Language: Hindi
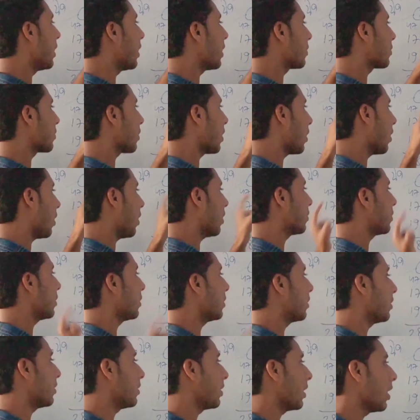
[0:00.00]
एक साल
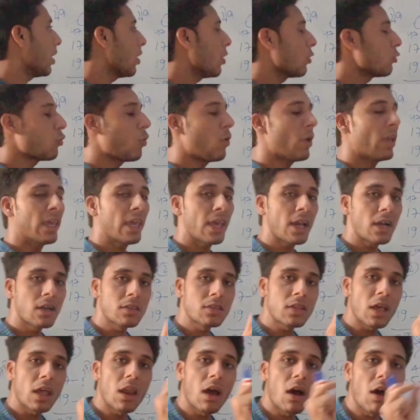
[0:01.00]
हासिल दे दिया तो एक
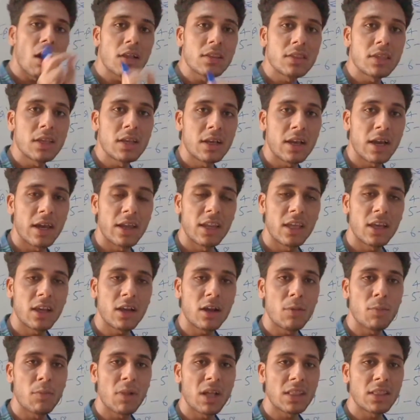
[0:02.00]
साल हासिल कहने
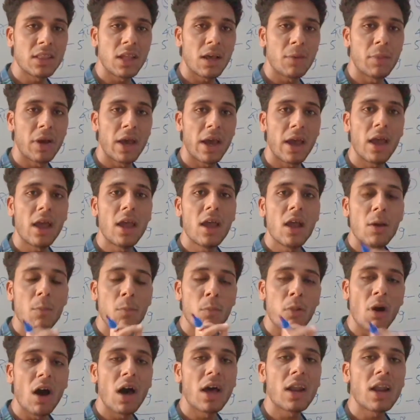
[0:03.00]
का मतलब है
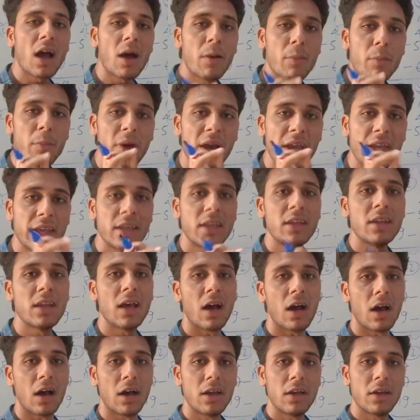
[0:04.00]
बारह महीना